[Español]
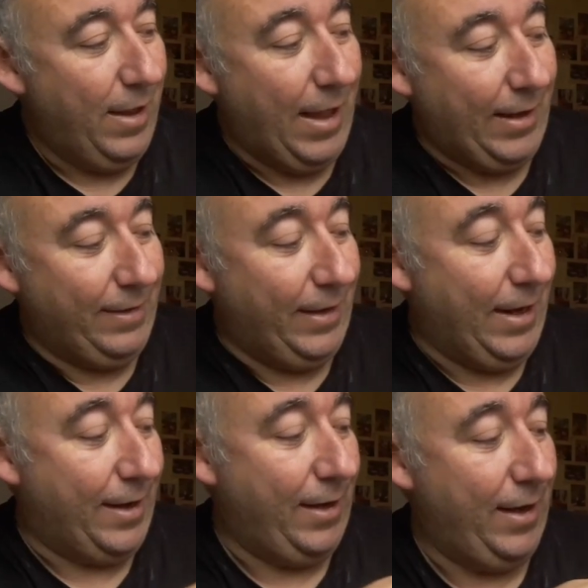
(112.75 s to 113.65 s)
aquí estaría
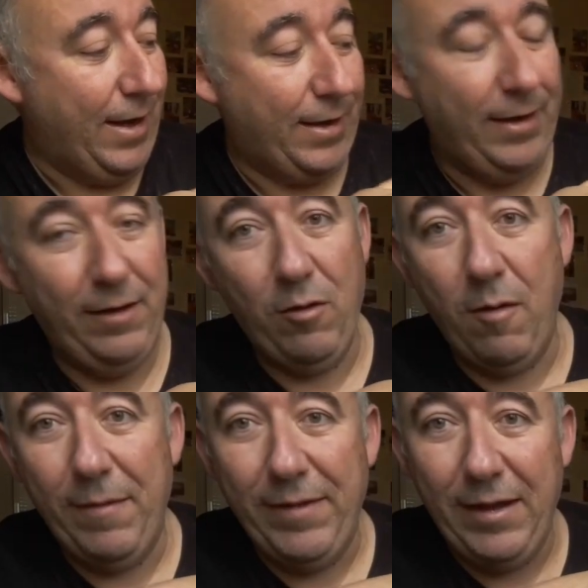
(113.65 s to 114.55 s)
la red, la red
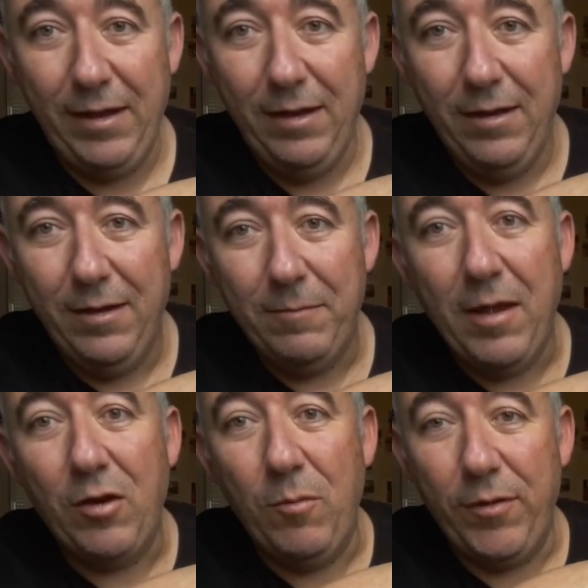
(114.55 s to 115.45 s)
normalmente
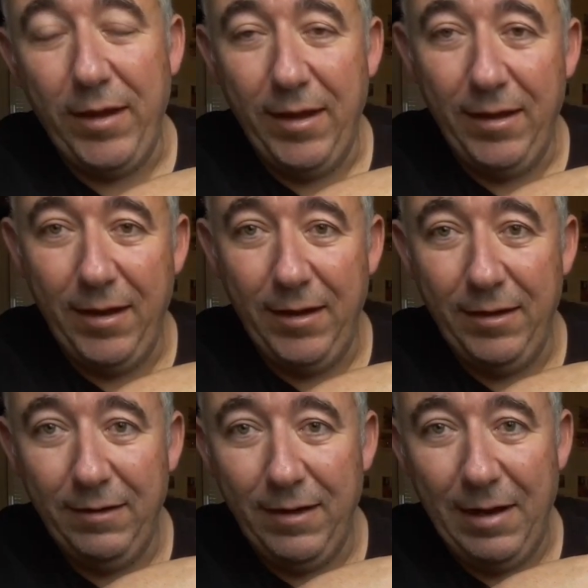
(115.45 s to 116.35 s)
como dije
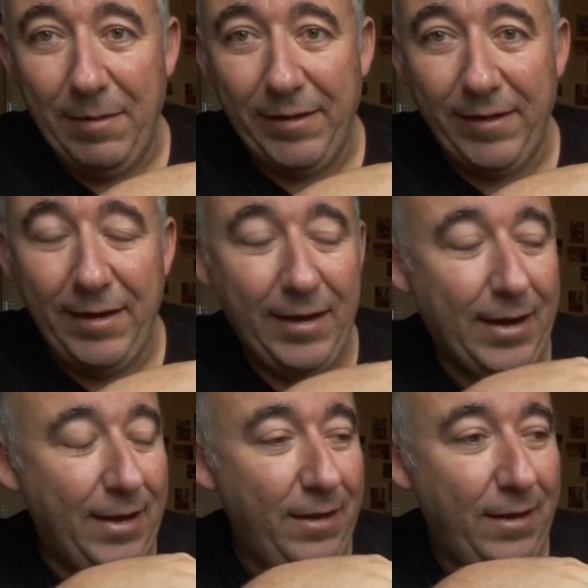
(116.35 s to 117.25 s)
en, la parte
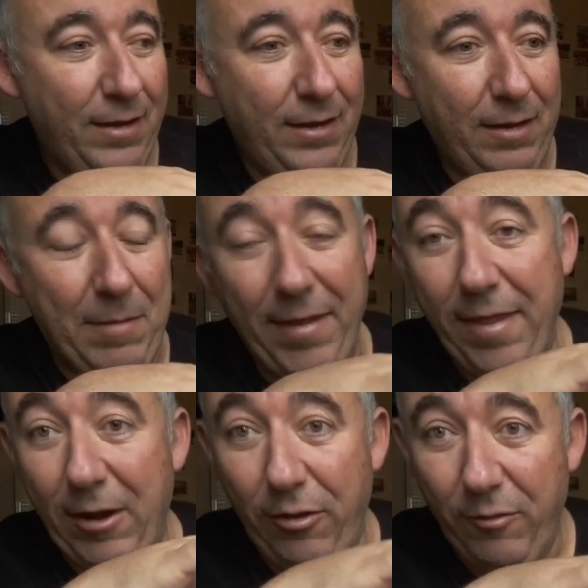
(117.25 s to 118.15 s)
técnica, eh, va
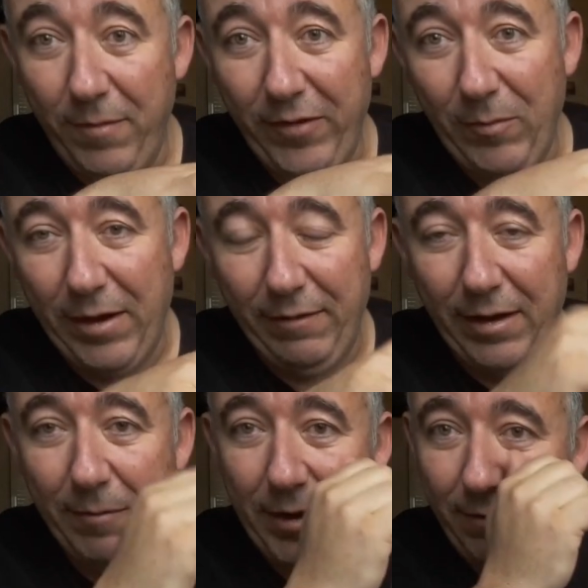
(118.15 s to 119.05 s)
desde los 2 metros para
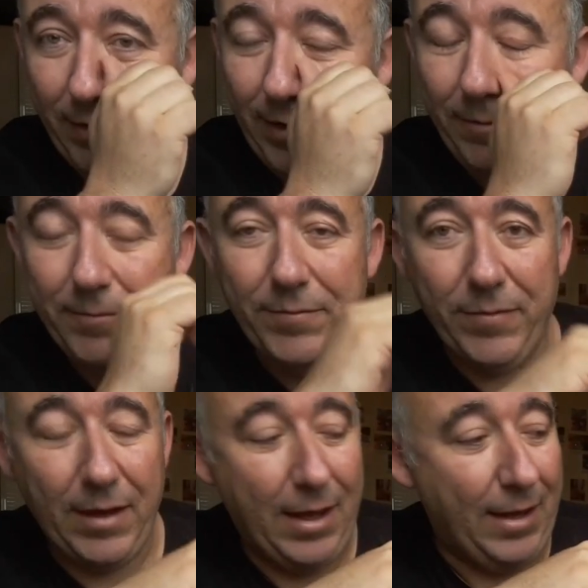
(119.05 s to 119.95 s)
benjamines, ¿vale?
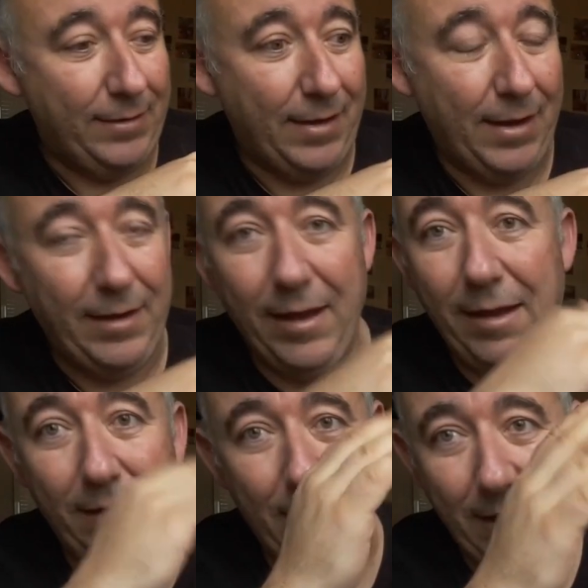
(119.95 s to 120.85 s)
Hasta
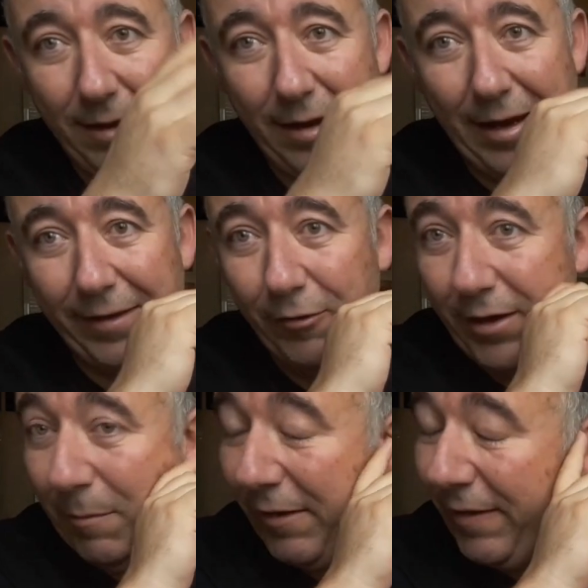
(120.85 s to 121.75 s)
ya las la
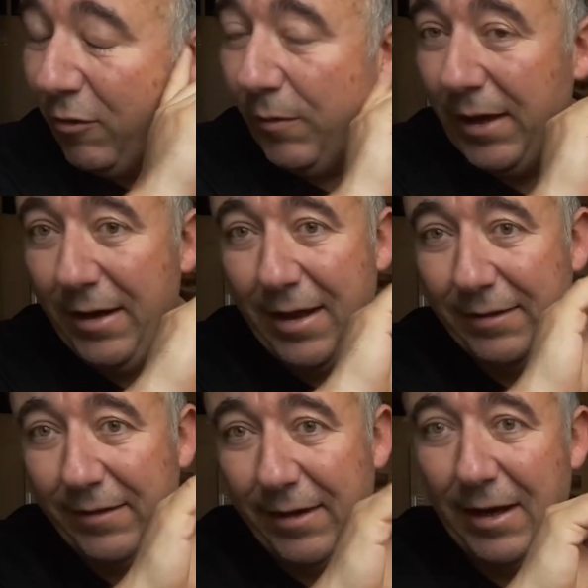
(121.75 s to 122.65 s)
categoría A partir de juvenil ya
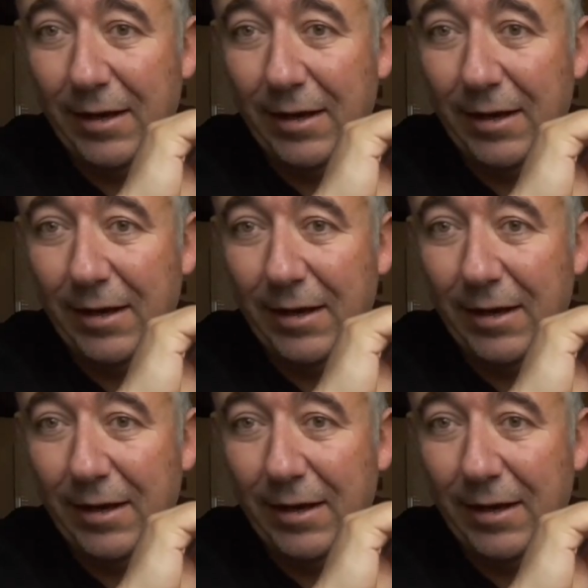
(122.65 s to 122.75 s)
se tiene la